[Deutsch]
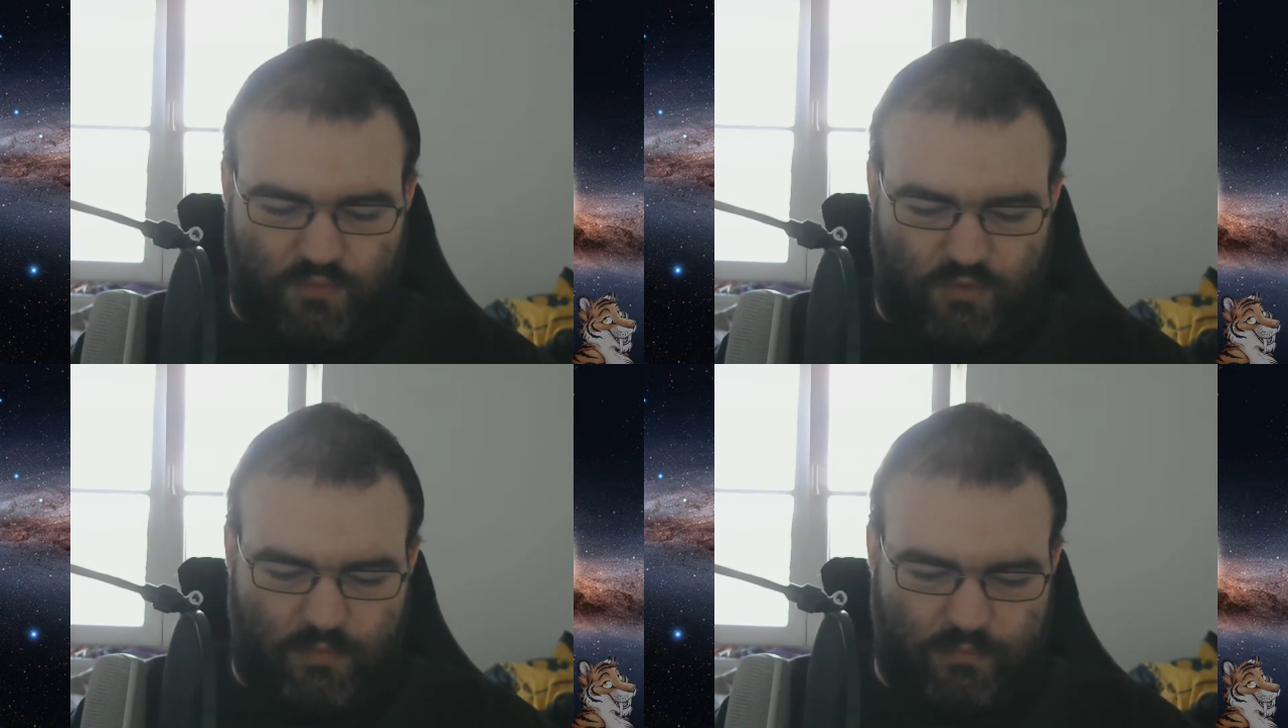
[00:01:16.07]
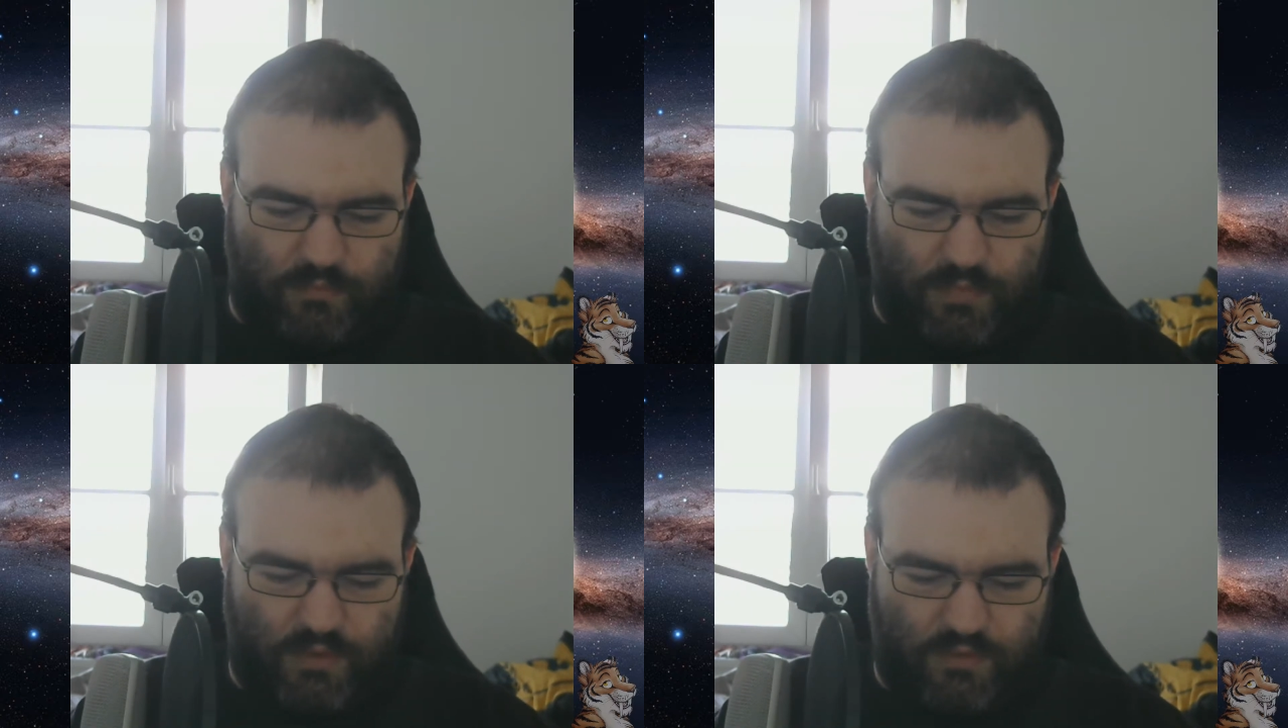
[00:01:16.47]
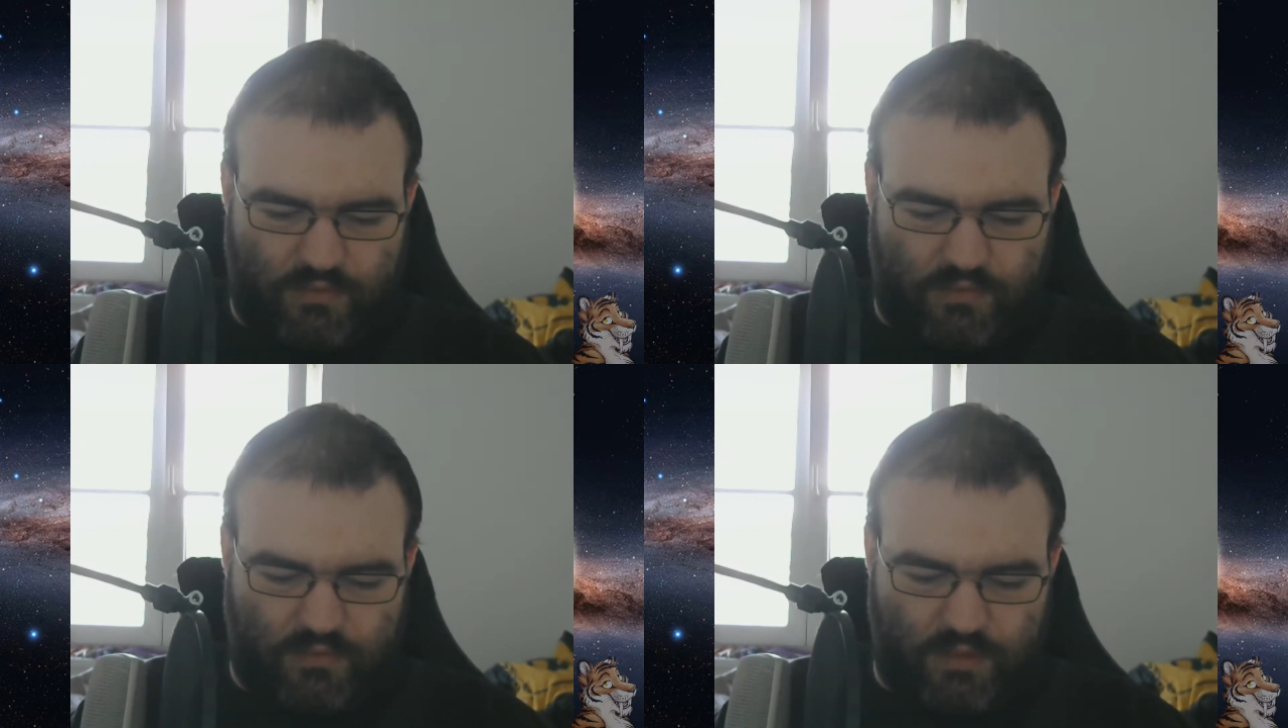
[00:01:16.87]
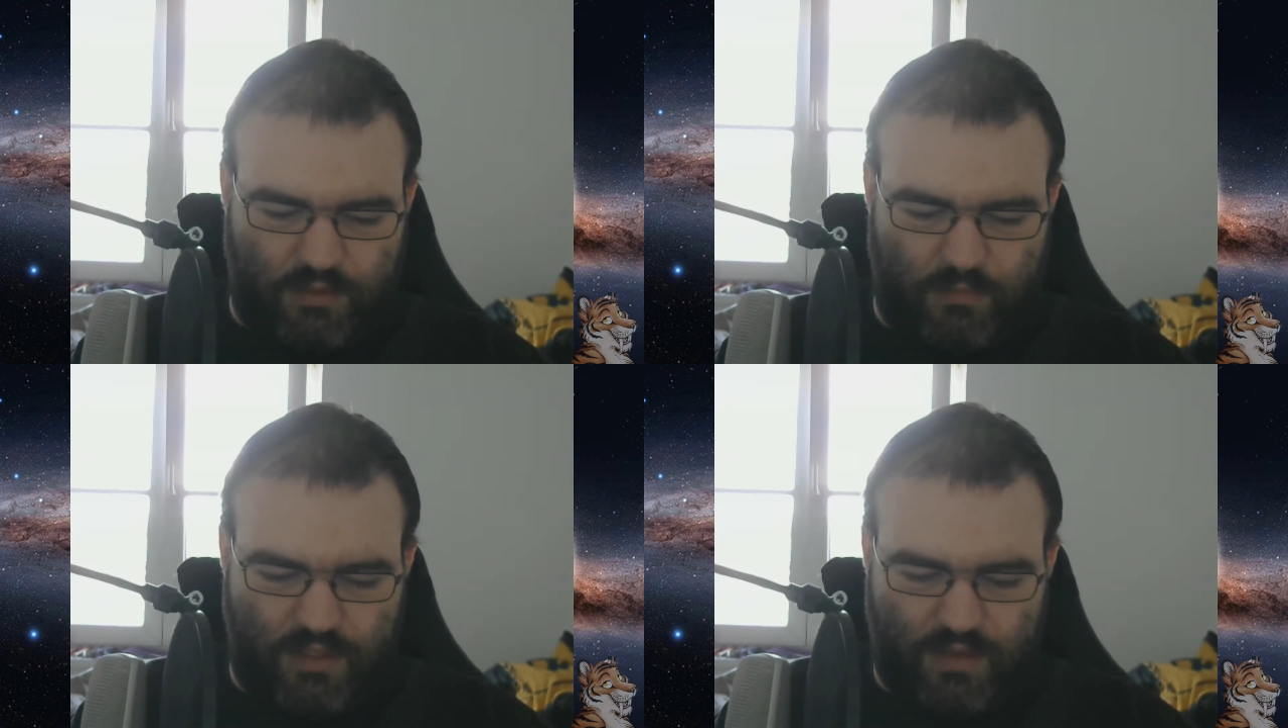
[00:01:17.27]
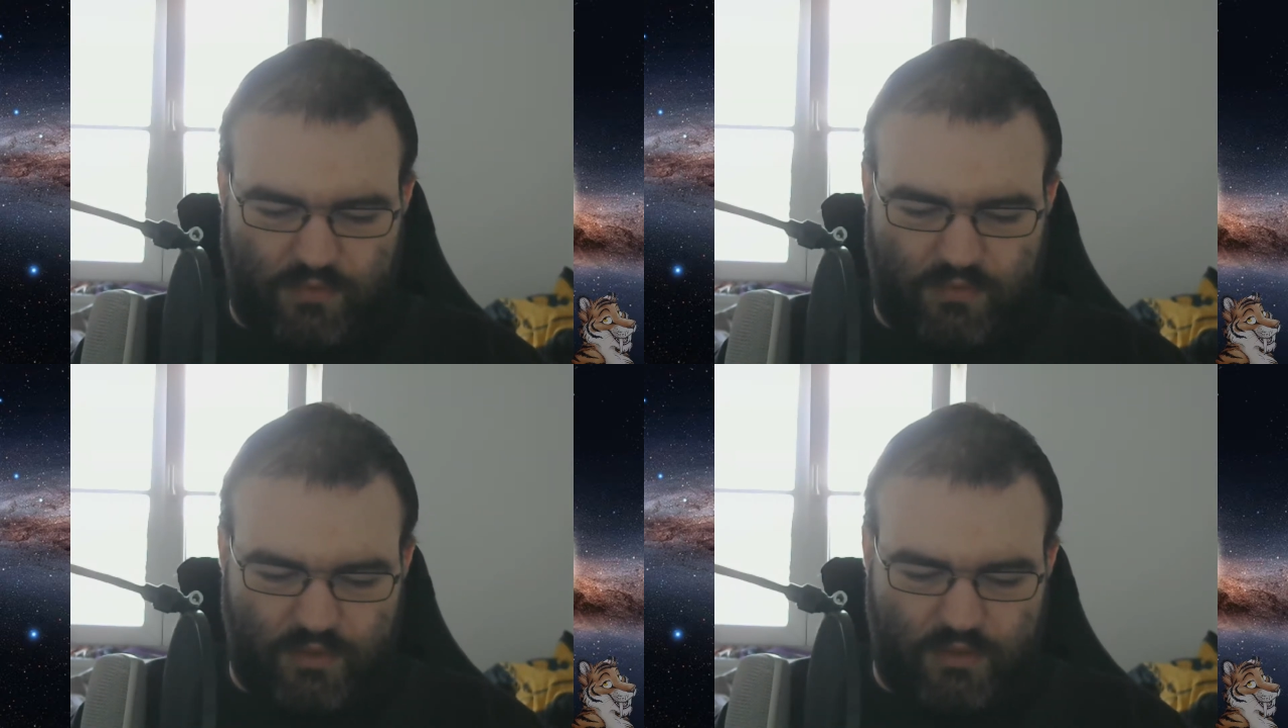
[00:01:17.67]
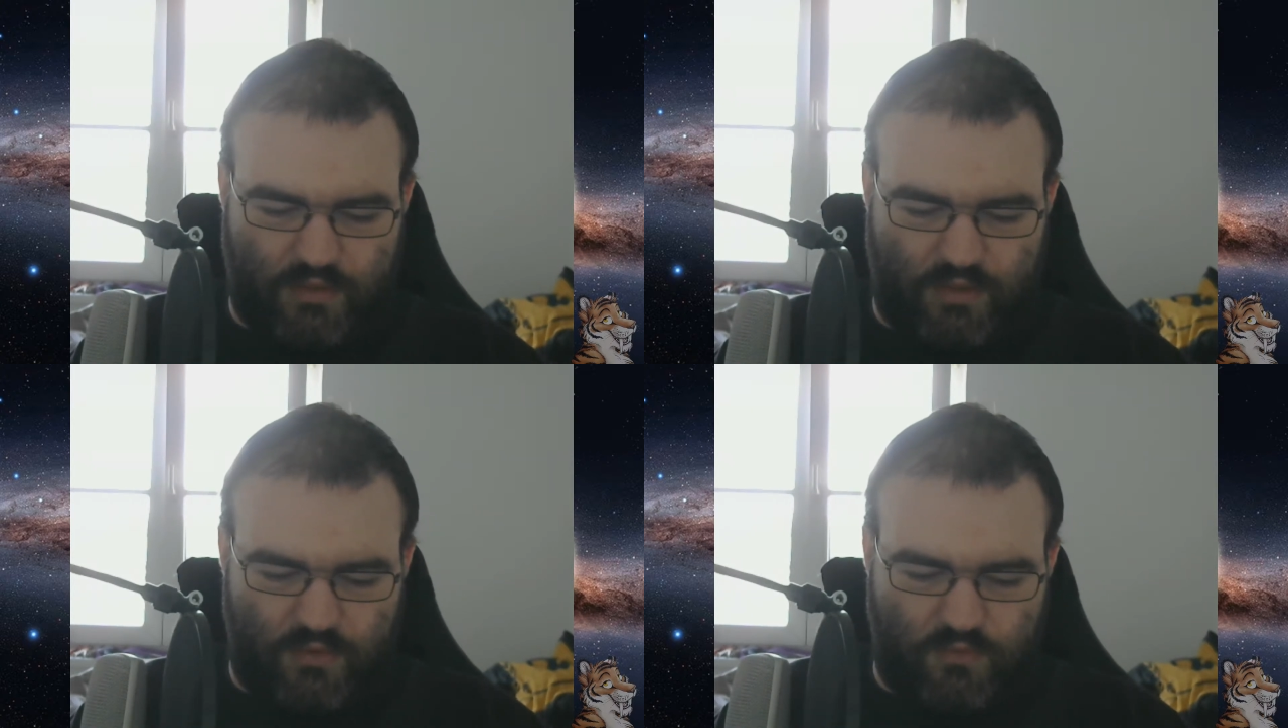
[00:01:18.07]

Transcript: vom Stream gestern,